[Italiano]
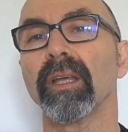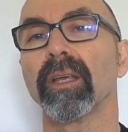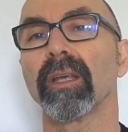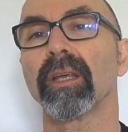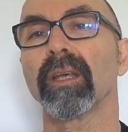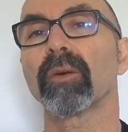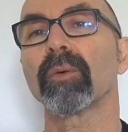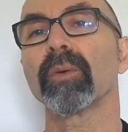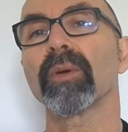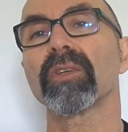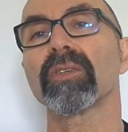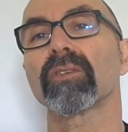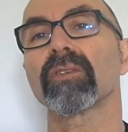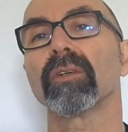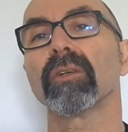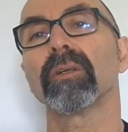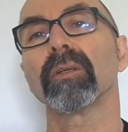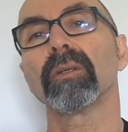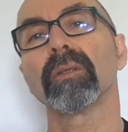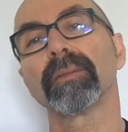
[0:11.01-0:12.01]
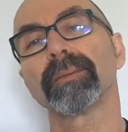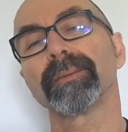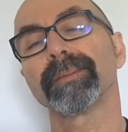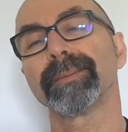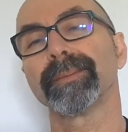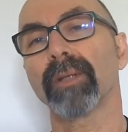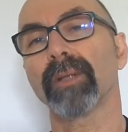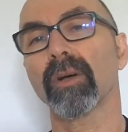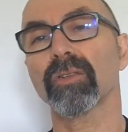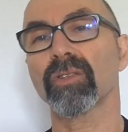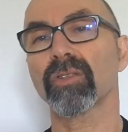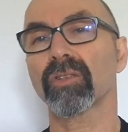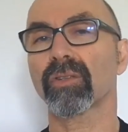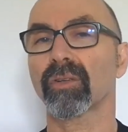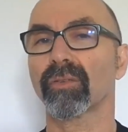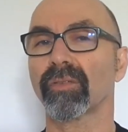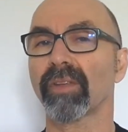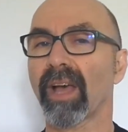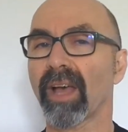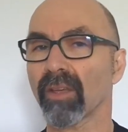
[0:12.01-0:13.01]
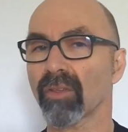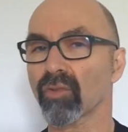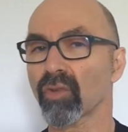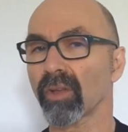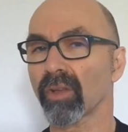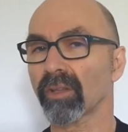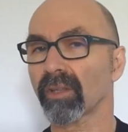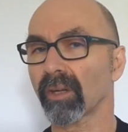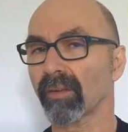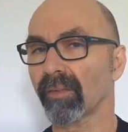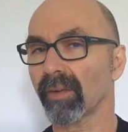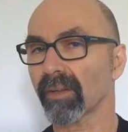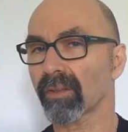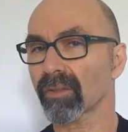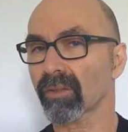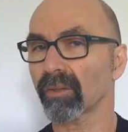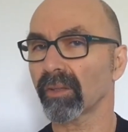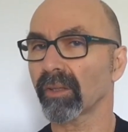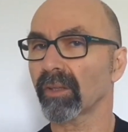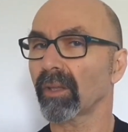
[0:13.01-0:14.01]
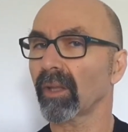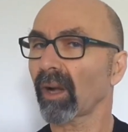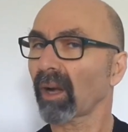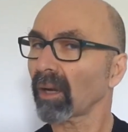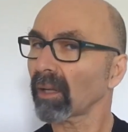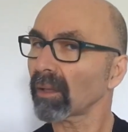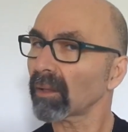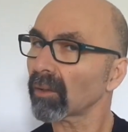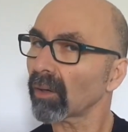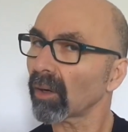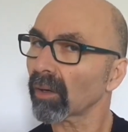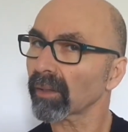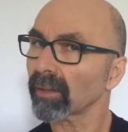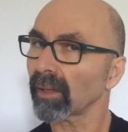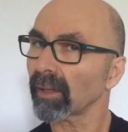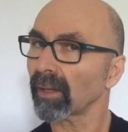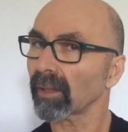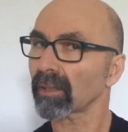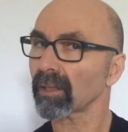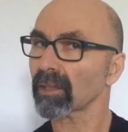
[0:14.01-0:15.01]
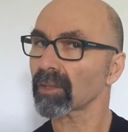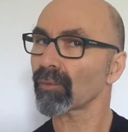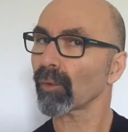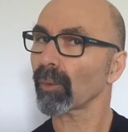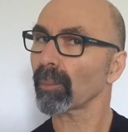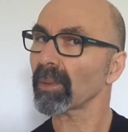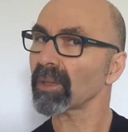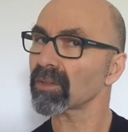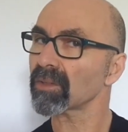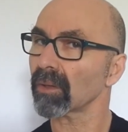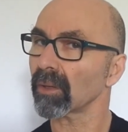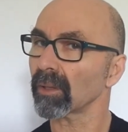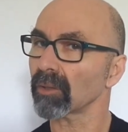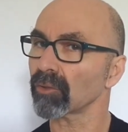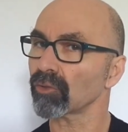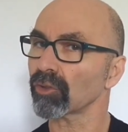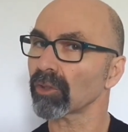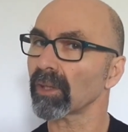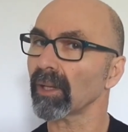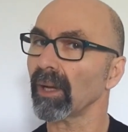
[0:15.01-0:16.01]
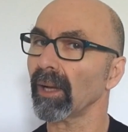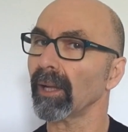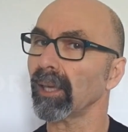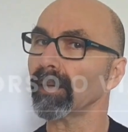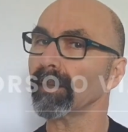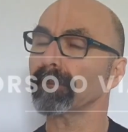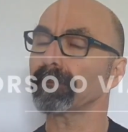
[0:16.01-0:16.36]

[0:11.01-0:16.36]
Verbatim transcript: in questo nostro viaggio attraverso i territori della trasformazione digitale.